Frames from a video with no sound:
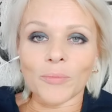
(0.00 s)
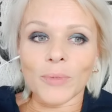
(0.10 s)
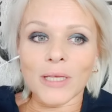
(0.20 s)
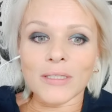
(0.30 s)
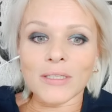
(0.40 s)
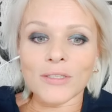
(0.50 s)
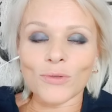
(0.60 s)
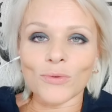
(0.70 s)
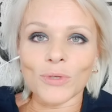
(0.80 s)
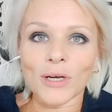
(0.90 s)
пять
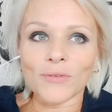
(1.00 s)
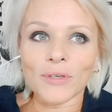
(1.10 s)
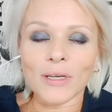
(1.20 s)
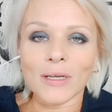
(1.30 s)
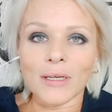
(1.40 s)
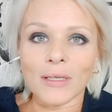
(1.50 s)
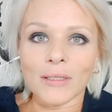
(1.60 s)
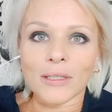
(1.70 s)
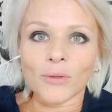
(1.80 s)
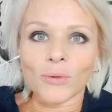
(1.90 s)
рисунков.
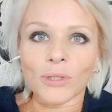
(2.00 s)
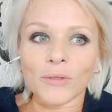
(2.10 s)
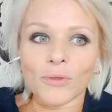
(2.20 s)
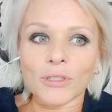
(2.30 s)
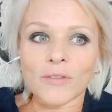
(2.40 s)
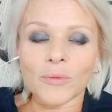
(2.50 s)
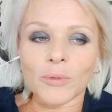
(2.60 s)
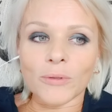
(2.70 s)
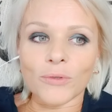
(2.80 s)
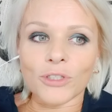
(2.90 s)
Такое удовольствие
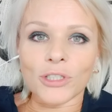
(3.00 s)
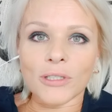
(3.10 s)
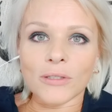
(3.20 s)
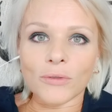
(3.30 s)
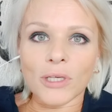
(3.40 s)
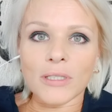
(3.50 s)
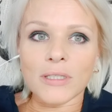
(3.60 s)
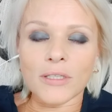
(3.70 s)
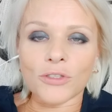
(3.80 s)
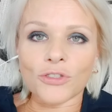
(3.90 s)
получила. Ну, я
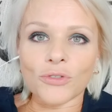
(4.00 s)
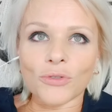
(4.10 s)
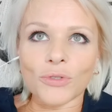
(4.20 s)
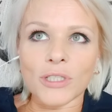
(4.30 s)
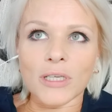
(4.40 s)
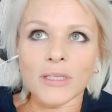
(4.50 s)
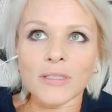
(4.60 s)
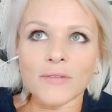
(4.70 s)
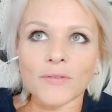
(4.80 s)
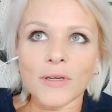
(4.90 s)
знаете что, друзья,
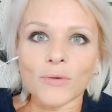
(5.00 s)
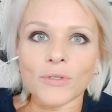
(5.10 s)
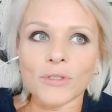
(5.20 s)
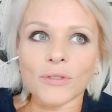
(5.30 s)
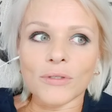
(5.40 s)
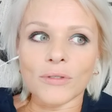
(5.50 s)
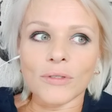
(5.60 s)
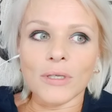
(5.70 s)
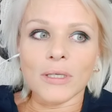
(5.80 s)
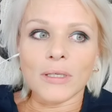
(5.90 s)
развиваюсь, э,
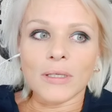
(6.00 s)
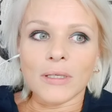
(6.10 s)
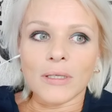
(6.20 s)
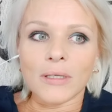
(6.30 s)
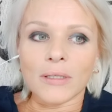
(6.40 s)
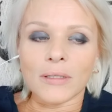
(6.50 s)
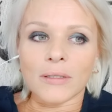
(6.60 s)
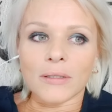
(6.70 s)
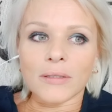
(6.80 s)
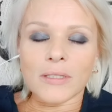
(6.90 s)

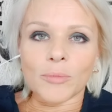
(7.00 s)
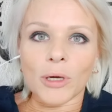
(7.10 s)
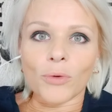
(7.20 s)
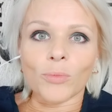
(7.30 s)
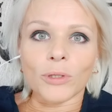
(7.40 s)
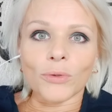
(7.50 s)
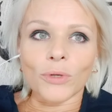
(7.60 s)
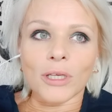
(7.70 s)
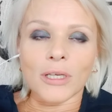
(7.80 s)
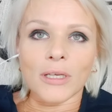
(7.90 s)
э, снимаю
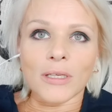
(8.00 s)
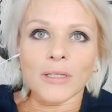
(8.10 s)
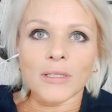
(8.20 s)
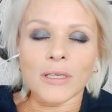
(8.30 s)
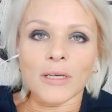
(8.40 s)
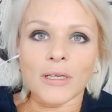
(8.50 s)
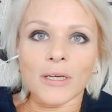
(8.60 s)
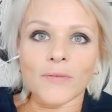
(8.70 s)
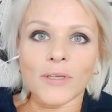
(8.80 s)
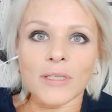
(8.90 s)
блоки. Это
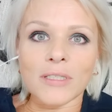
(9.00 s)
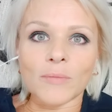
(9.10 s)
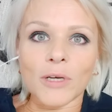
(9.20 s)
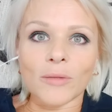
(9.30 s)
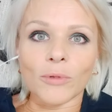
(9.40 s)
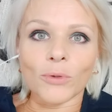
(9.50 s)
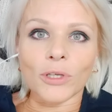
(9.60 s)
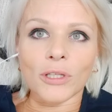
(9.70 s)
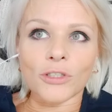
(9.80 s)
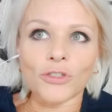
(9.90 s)
нейрографика снимает
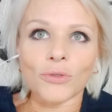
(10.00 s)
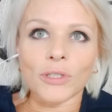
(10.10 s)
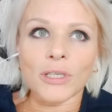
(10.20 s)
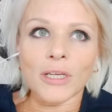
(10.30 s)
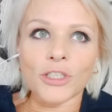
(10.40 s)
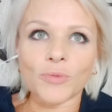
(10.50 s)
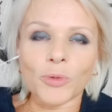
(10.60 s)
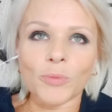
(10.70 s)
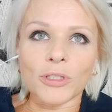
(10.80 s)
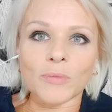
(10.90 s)
блоки на что-то. Раньше,
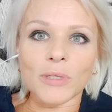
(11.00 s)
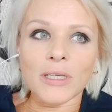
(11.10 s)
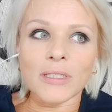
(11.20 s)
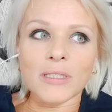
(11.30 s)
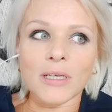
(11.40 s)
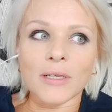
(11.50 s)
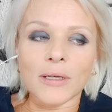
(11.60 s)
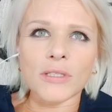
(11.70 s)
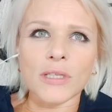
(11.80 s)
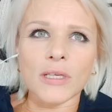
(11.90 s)
помните, мы ходили,
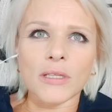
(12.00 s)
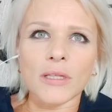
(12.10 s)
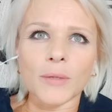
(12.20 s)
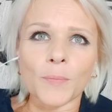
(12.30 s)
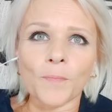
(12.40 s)
есть такие, да,